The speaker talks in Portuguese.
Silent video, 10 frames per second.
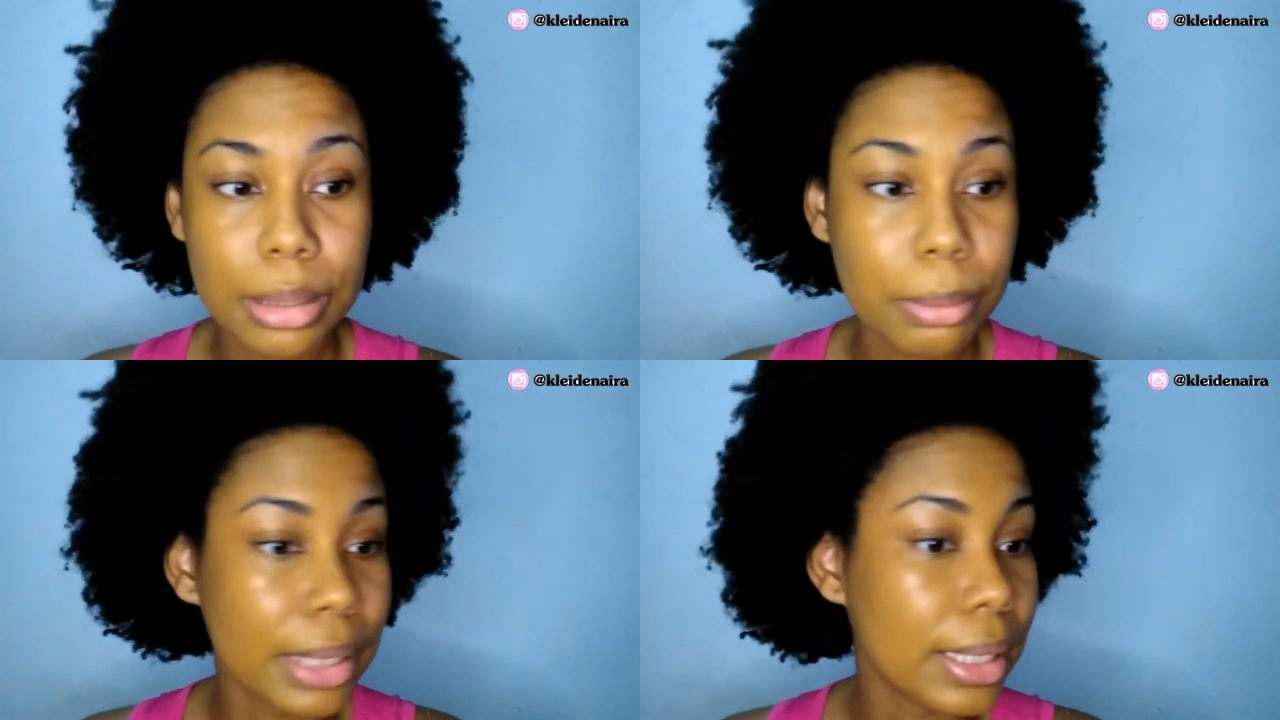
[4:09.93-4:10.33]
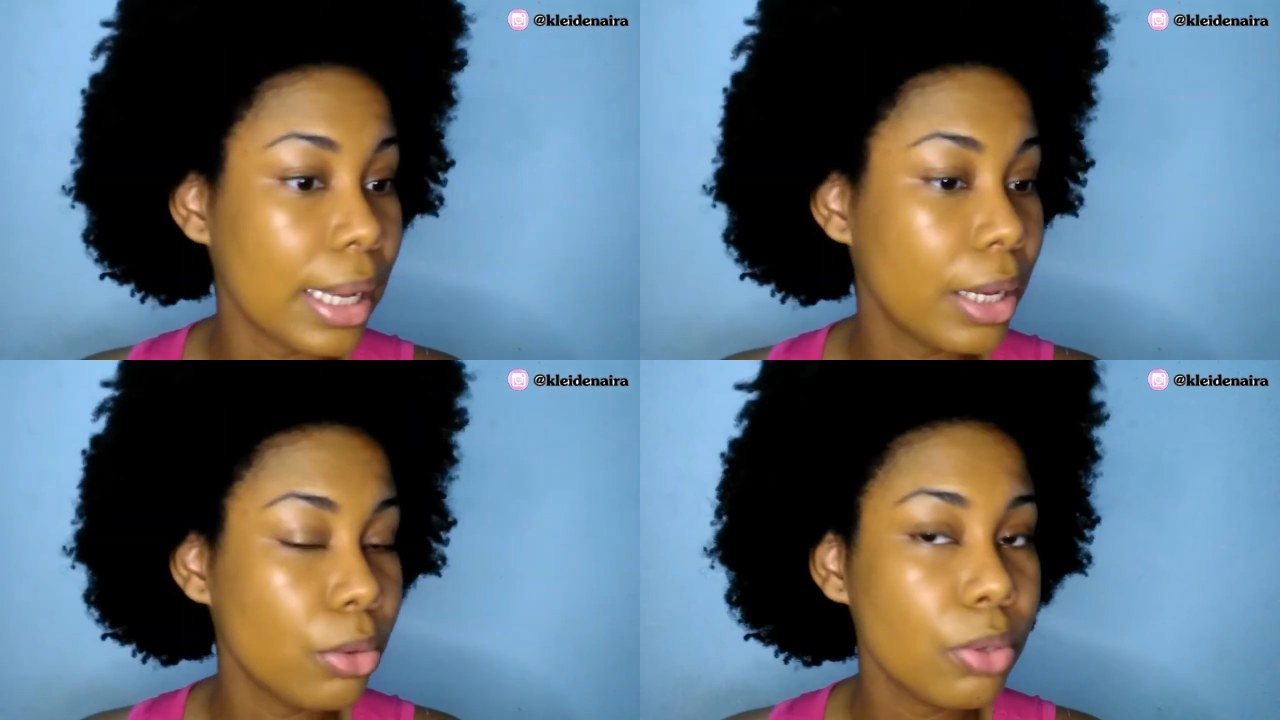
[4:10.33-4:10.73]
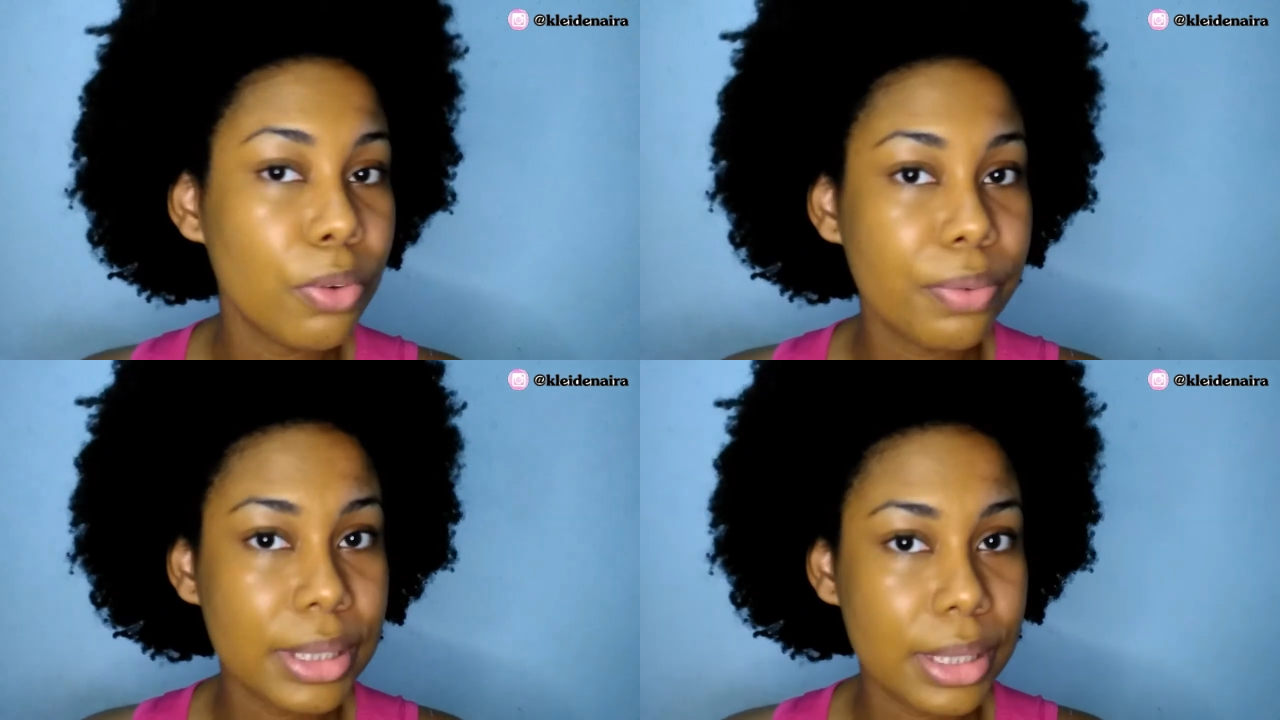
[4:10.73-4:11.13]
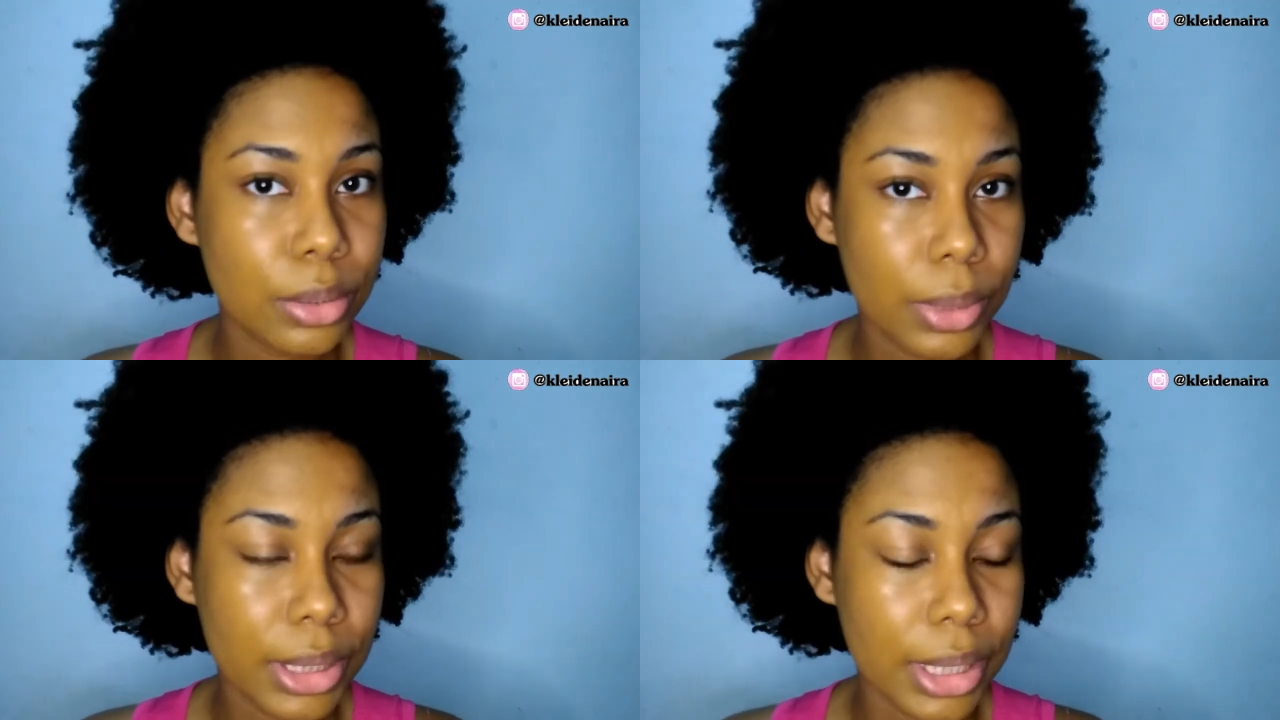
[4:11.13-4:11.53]
camada. Eu não vou fazer
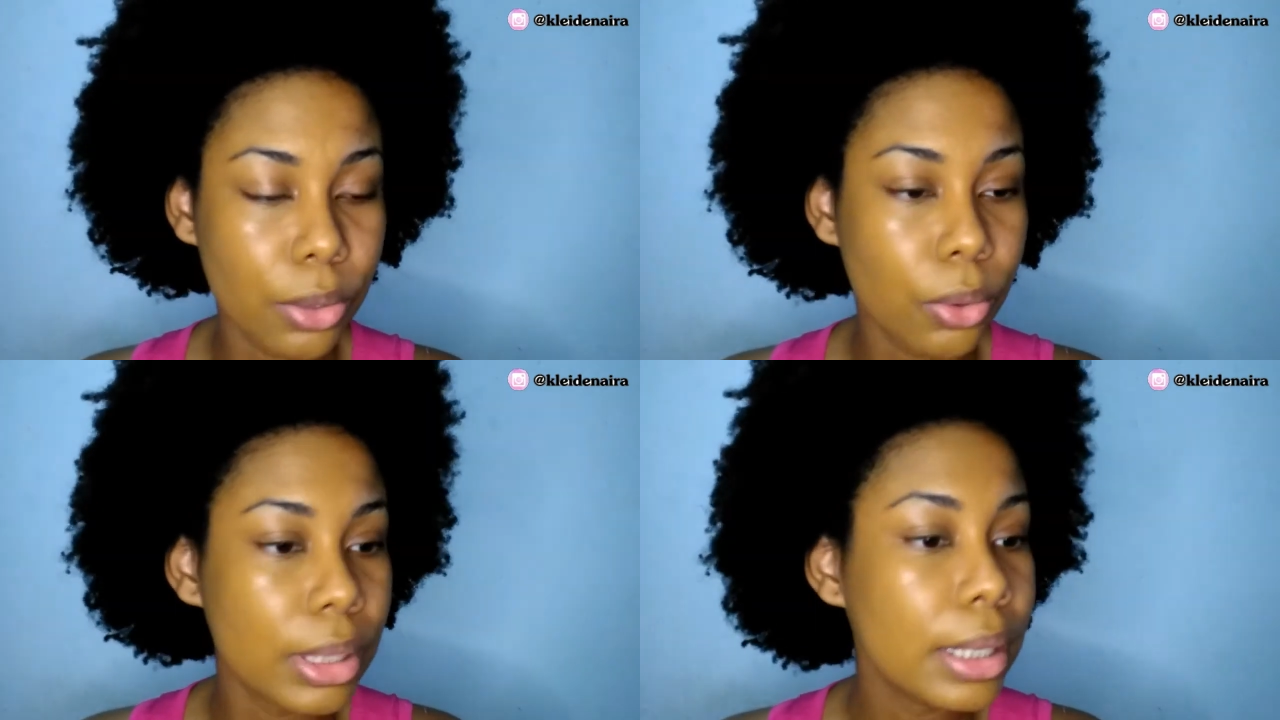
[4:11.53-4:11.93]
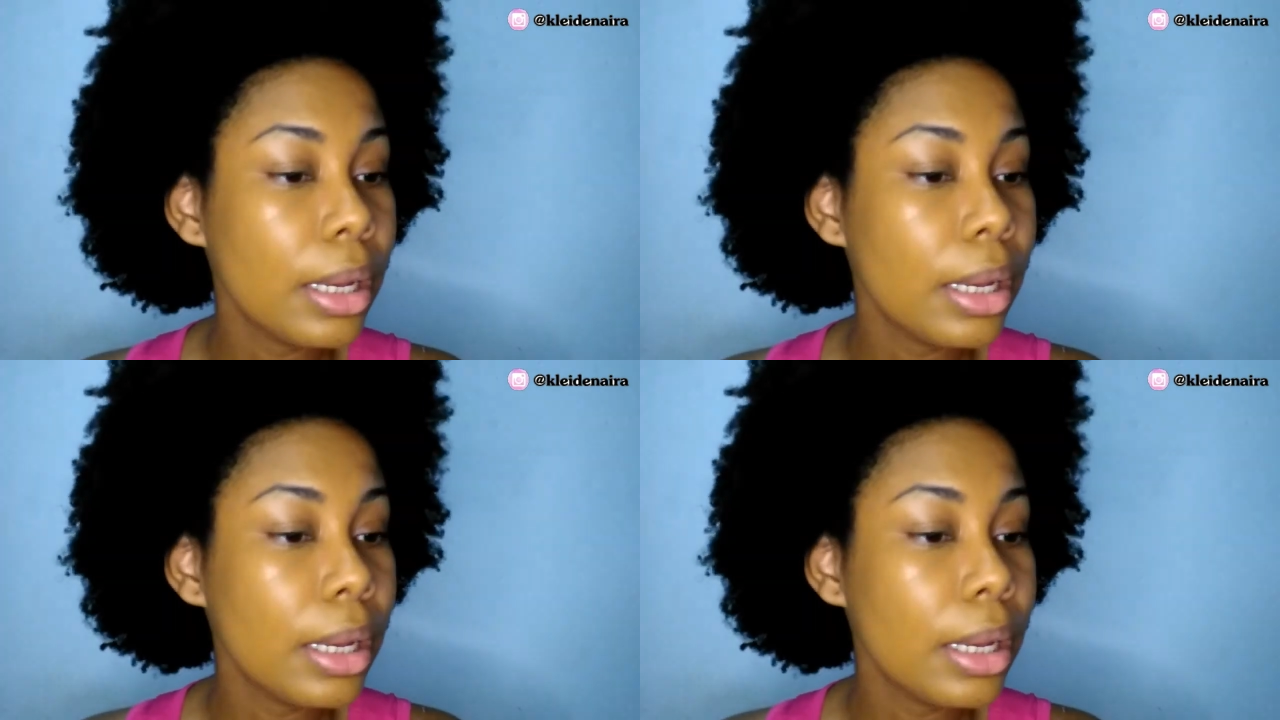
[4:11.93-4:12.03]
isso aqui agora,